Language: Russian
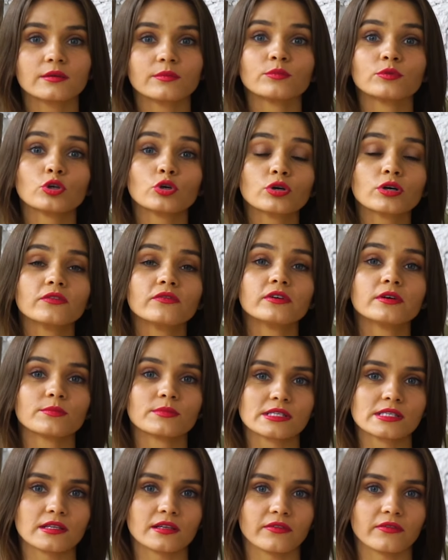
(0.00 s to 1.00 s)
много
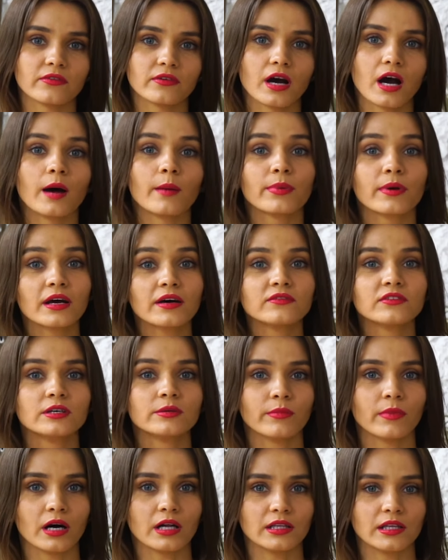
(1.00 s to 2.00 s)
вымыслов, а правды
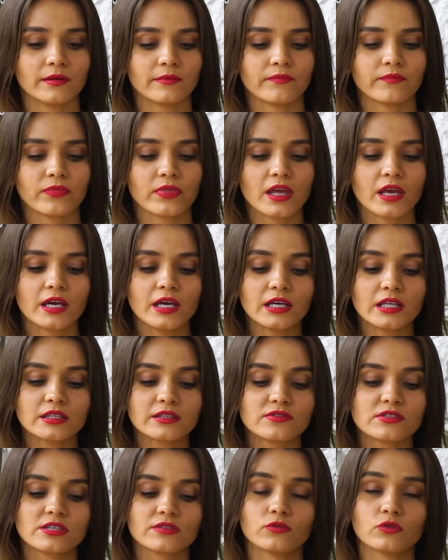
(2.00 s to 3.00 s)
мало. Это
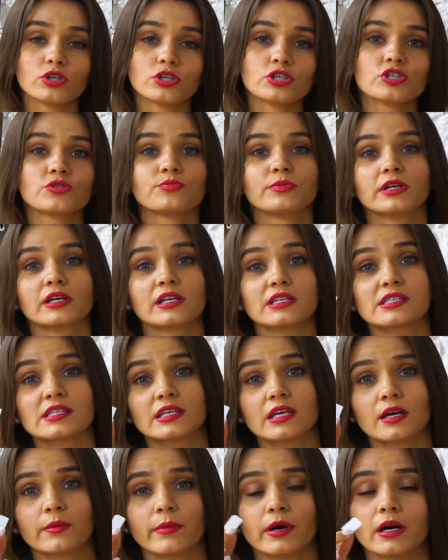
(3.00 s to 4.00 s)
всего лишь
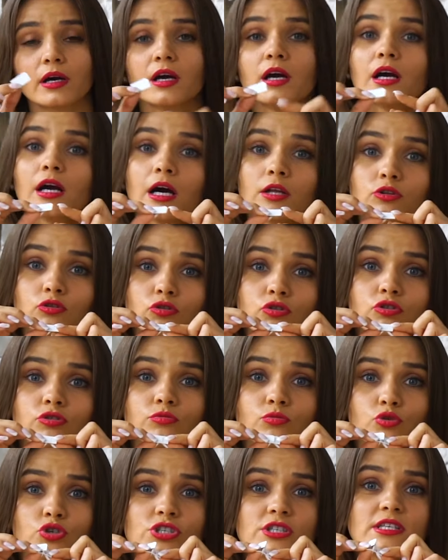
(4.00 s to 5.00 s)
микросхема, которую
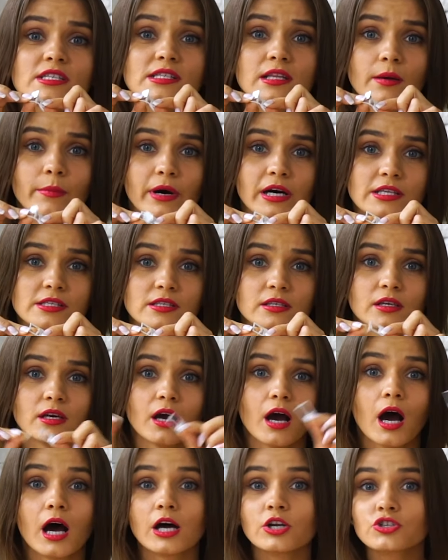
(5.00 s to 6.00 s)
можно сломать.
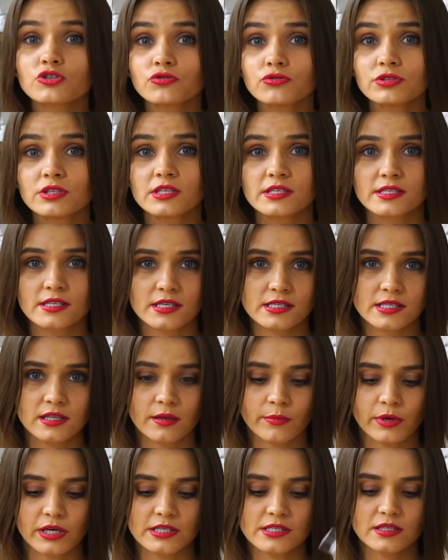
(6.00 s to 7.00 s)
А что нельзя
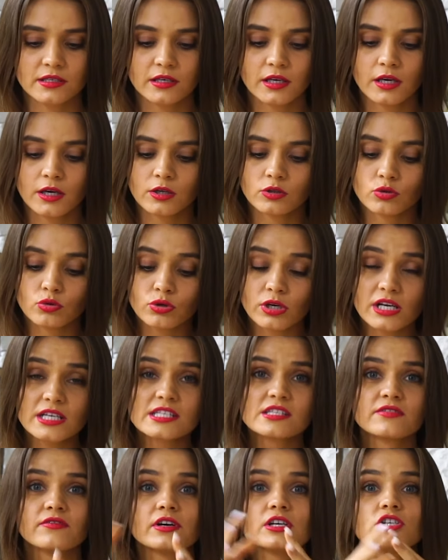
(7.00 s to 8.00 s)
сломать? Но украсть
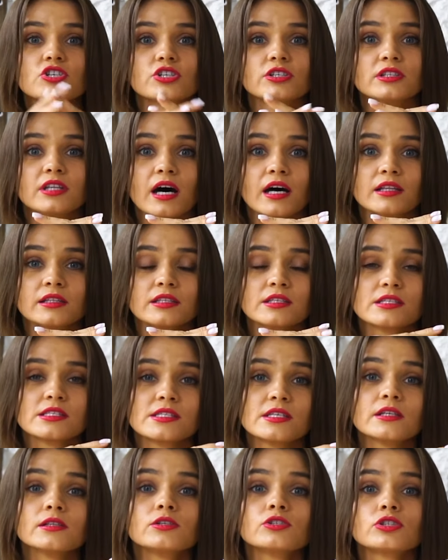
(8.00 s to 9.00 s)
ваши данные,
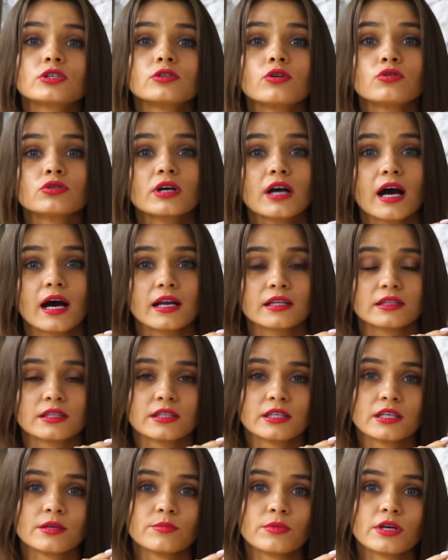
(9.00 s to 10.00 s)
сделать клон карты, не
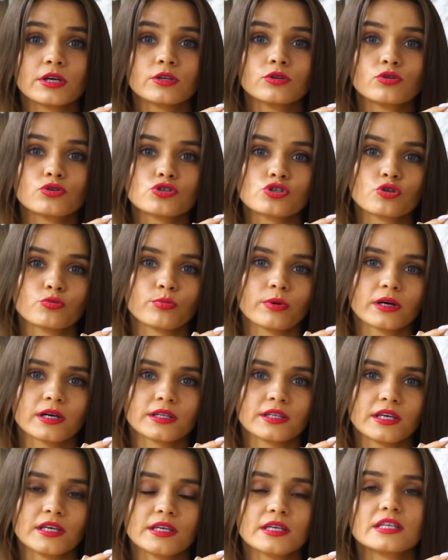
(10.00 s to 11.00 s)
имея доступа к
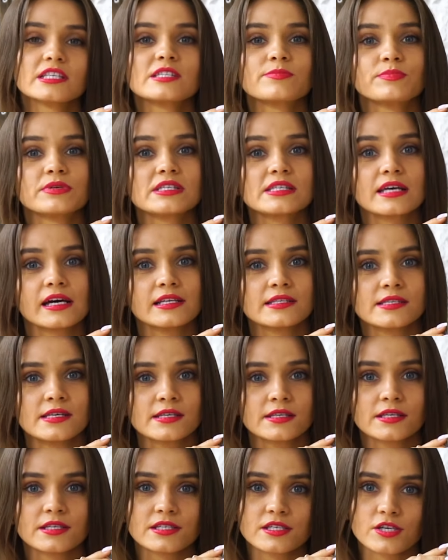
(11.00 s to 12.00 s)
ней, списать деньги
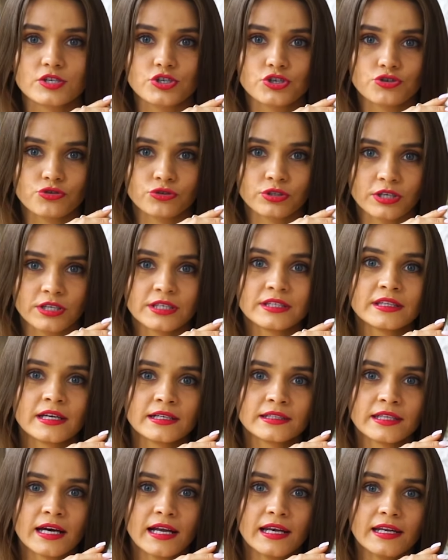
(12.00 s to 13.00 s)
со счета и так
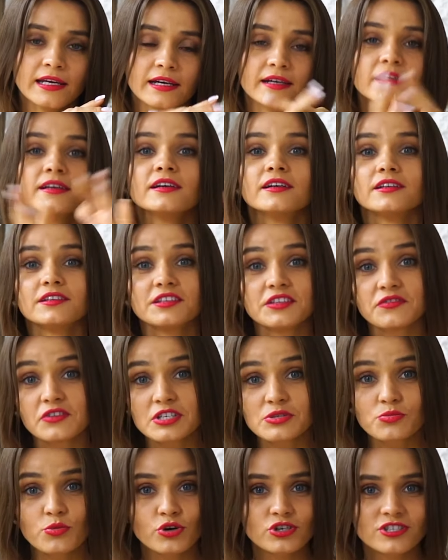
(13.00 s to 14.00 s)
далее
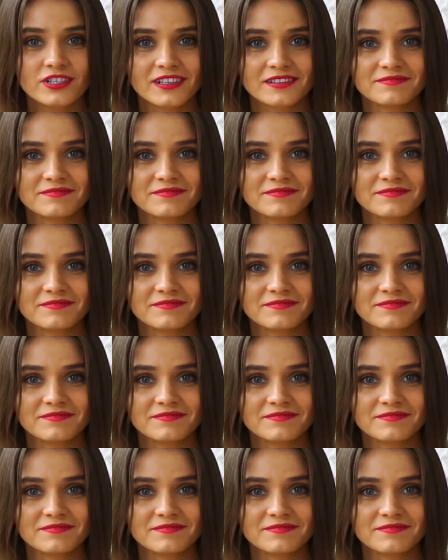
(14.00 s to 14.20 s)
невозможно.